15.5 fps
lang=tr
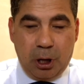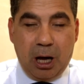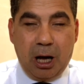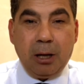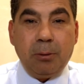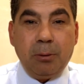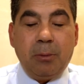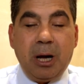
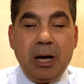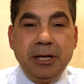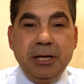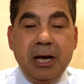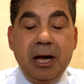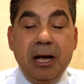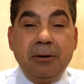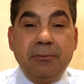
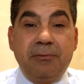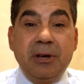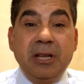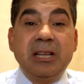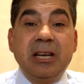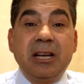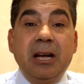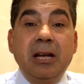Almanya
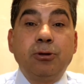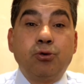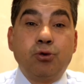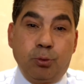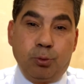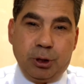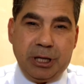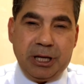Federal
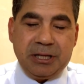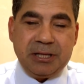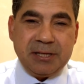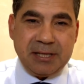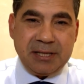Cumhuriyeti